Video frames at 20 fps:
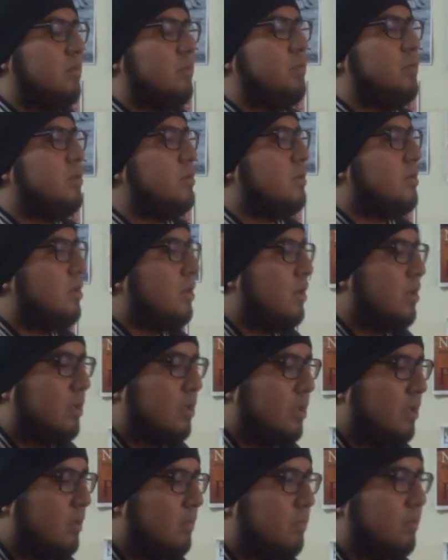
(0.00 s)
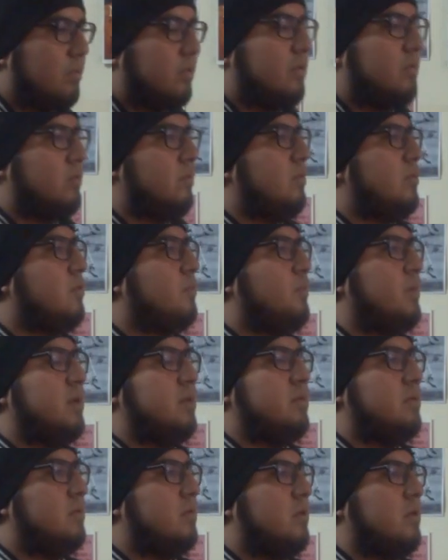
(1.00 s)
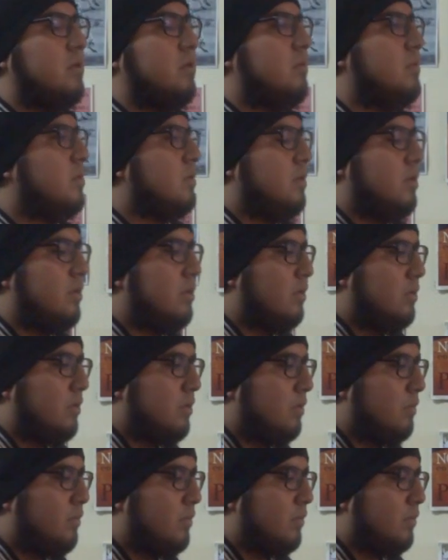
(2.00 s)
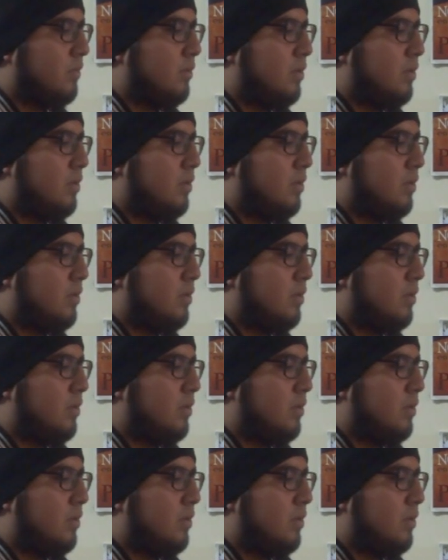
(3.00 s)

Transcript: No puede estar aquí, pues, es un espacio que no está dedicado para